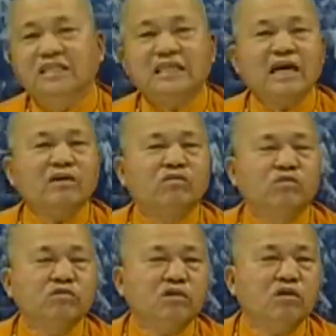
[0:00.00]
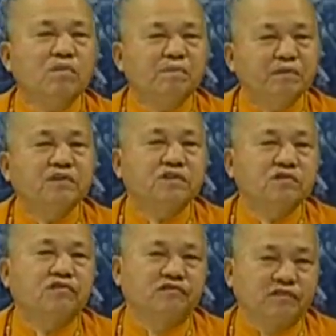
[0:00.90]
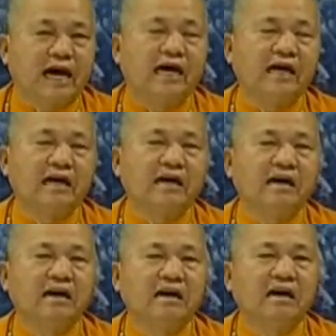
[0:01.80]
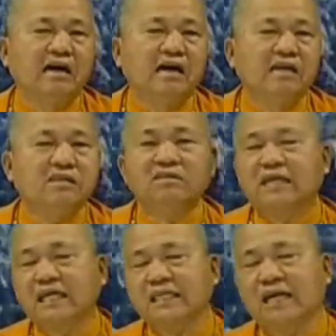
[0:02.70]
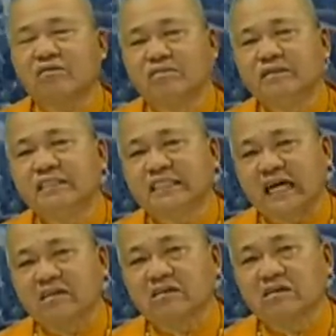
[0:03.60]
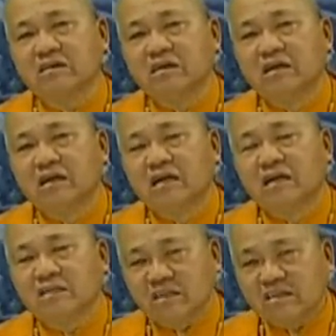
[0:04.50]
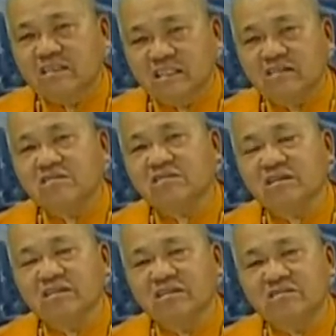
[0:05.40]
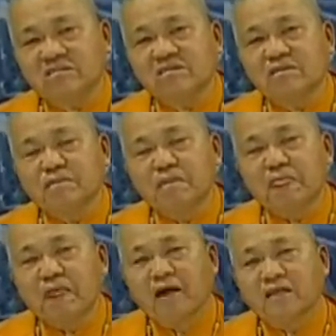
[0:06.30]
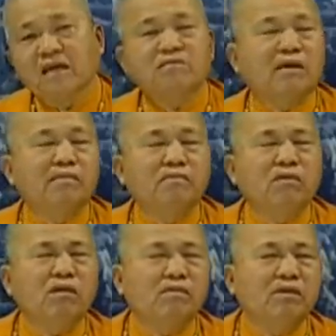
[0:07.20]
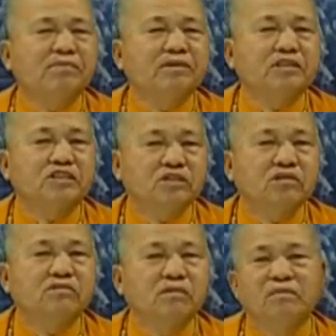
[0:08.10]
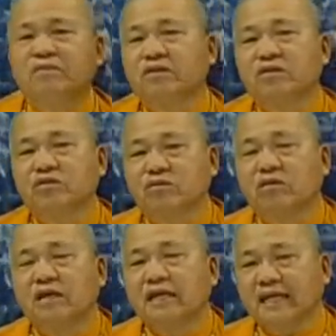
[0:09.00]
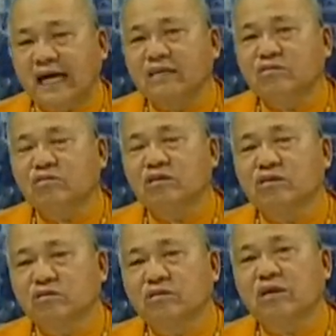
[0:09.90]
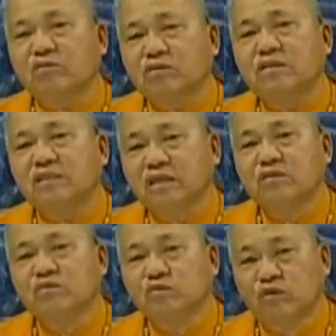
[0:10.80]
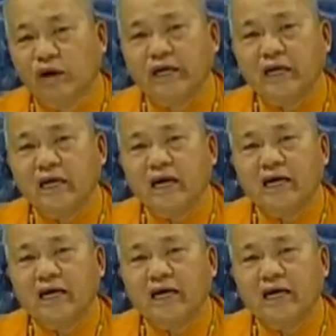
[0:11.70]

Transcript: 人在福中不知福啊，这常常我们讲的，这个即是这个意思。所以我们默默的修，默默的做，该做的做到问心无愧，